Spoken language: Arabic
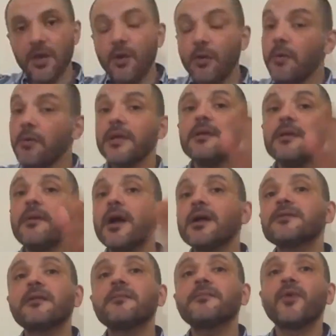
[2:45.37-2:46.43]
وممكن يبقى
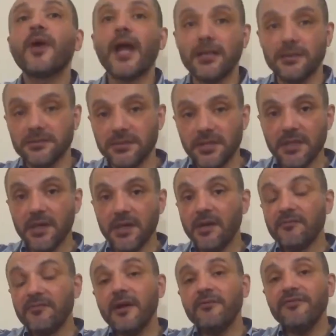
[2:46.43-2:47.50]
اكتر من واحد
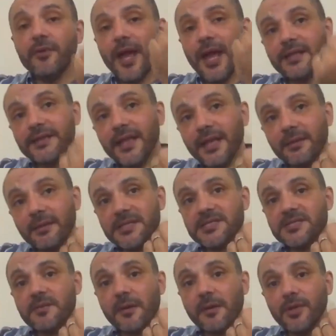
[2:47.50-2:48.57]
فلو في واحد تاني
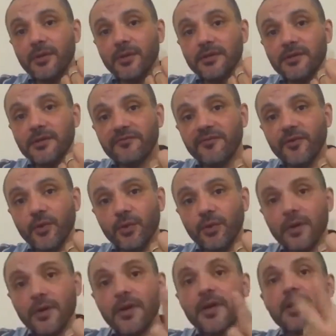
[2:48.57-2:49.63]
بس بعمل له
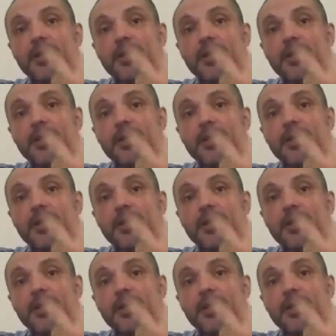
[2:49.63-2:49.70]
انترفيو